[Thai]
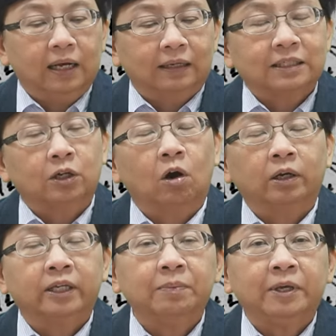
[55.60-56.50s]
ราษฎ
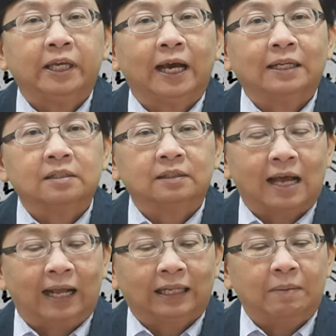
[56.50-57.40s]
รที่มีการศึก
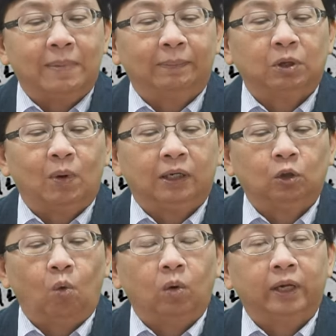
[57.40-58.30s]
ษาตามแบบตะวัน
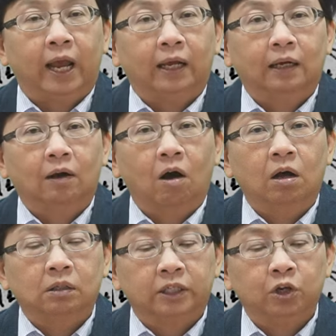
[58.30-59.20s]
ตกเนี่ยก็
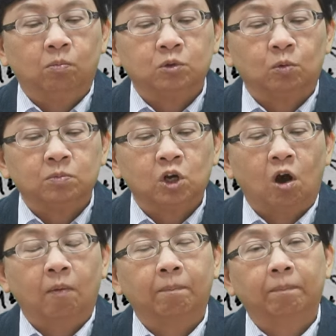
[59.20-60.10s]
นิยมชมช
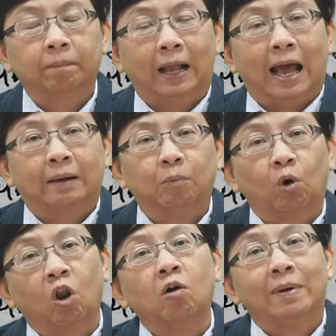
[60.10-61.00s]
อบการป
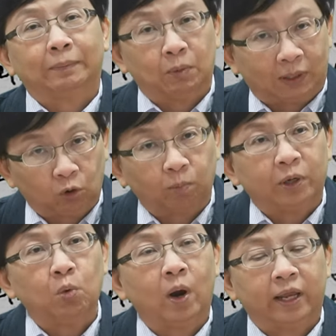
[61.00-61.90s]
กครองแบบตะวันตกไป
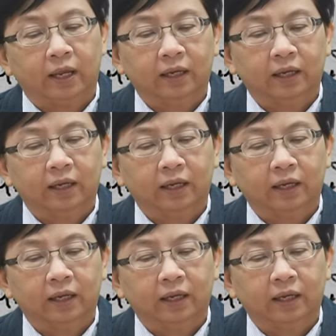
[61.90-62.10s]
ด้วย